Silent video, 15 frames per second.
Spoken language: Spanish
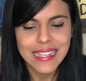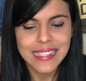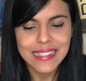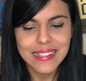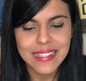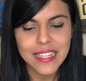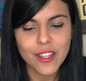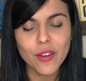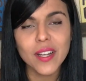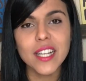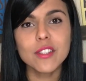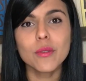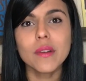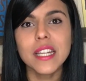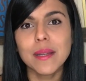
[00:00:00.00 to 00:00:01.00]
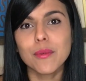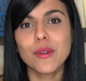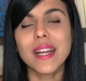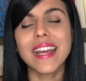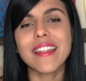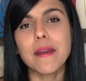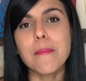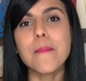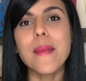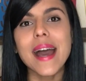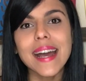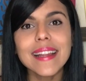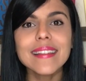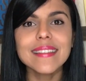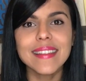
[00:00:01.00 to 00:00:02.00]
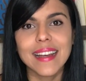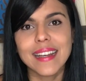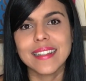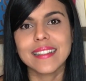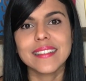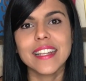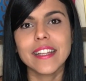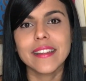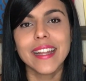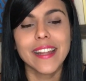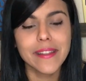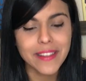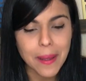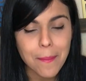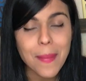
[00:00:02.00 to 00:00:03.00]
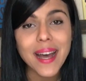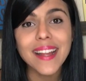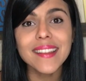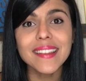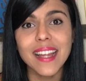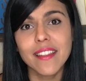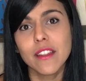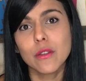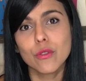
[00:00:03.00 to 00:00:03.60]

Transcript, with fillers: sino que es un libro que demanda de, demanda de